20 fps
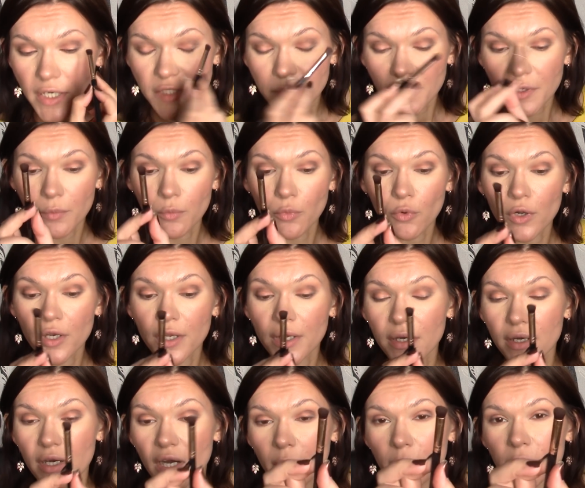а теперь
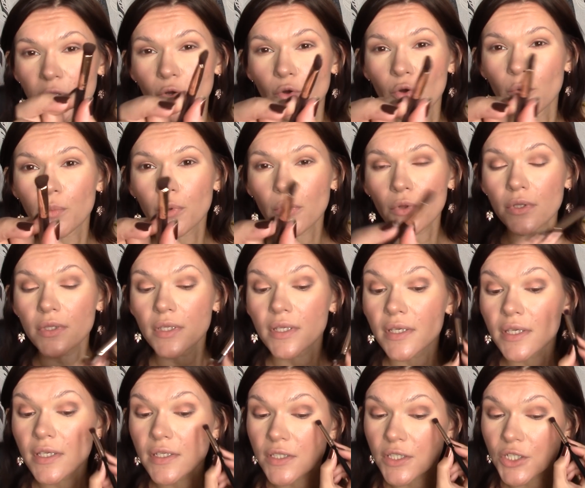более как бы такой плотной
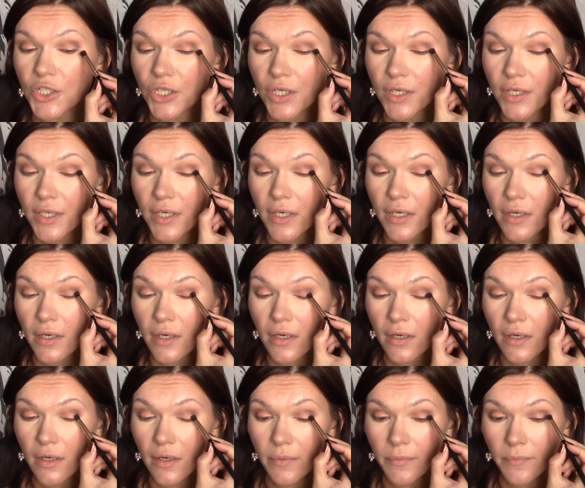кисточкой
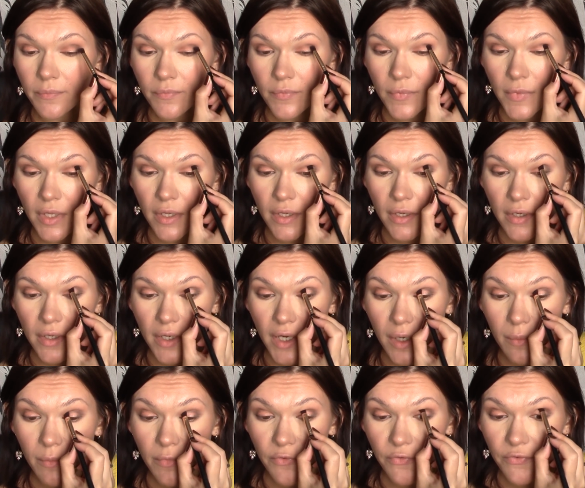я как
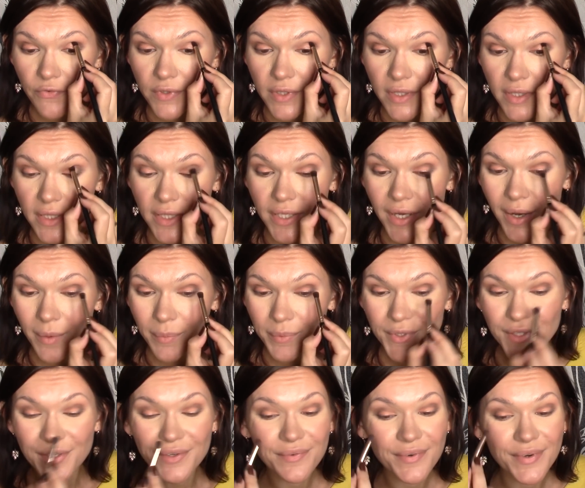бы
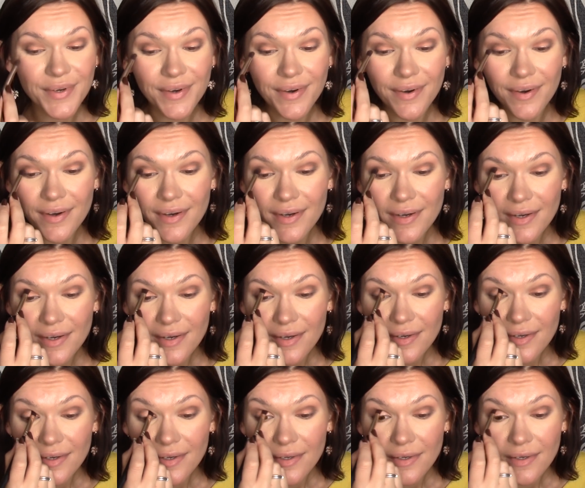втаптываю
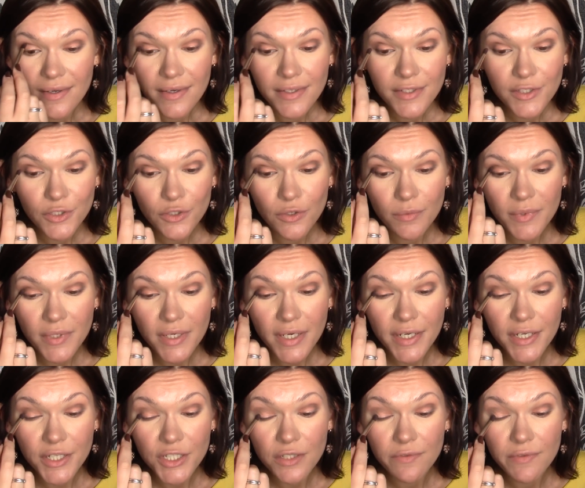
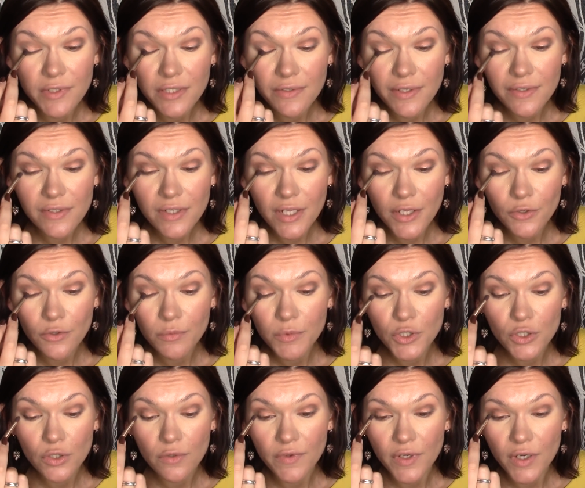темно-коричневый цвет складку
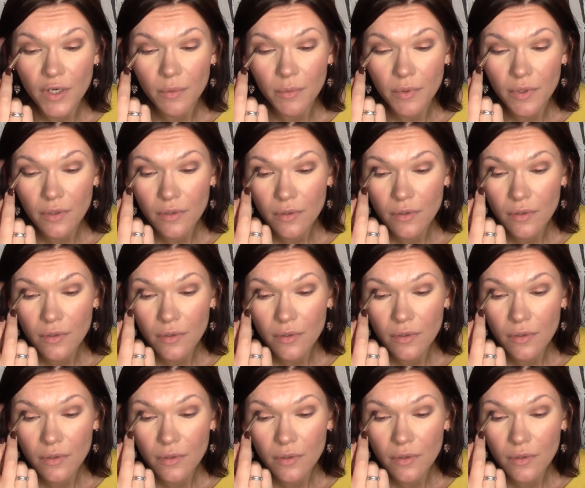между веками.